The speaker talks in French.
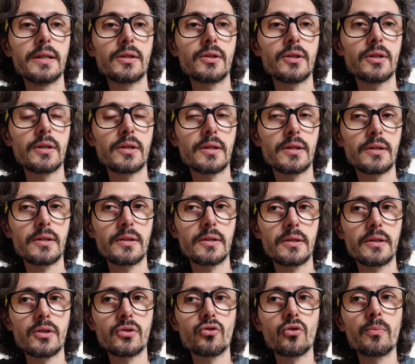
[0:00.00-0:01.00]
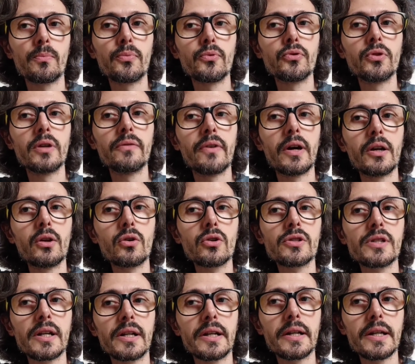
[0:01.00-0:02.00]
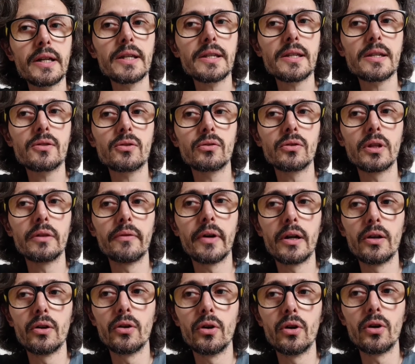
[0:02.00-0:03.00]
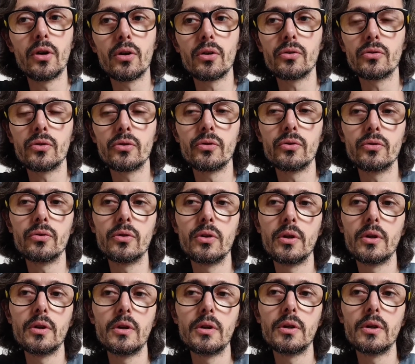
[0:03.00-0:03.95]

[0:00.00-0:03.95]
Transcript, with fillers: Ce, ne sont plus des valeurs sacrées, ce sont des valeurs de,